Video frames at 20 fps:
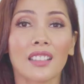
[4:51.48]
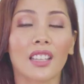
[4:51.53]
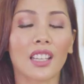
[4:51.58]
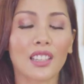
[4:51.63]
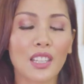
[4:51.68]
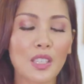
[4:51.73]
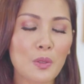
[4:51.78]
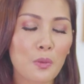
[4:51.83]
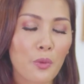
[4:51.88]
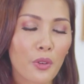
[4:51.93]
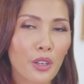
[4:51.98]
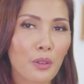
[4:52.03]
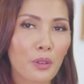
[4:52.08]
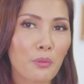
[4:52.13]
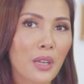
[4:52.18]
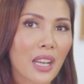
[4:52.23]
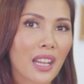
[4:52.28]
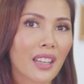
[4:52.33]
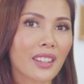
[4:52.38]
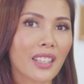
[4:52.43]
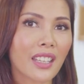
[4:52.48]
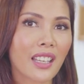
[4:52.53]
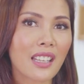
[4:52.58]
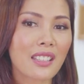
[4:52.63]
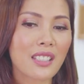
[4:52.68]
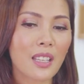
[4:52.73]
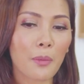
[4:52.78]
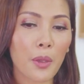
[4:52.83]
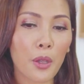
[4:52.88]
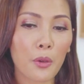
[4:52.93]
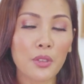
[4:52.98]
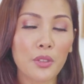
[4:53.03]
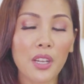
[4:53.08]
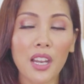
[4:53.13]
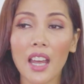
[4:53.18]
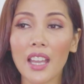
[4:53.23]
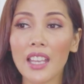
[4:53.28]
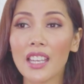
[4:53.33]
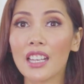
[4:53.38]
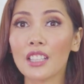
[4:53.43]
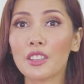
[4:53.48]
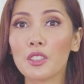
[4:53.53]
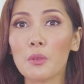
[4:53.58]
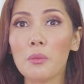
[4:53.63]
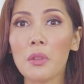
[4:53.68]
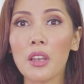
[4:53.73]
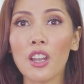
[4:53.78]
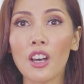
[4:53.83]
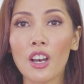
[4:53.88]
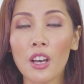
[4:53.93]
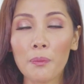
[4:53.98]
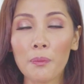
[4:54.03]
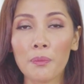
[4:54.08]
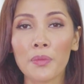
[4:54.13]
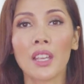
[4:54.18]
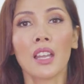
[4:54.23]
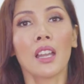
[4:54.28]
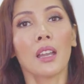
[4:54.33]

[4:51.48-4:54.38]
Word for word: Ternyata semua orang menantikan sampai udah lahir atau belum.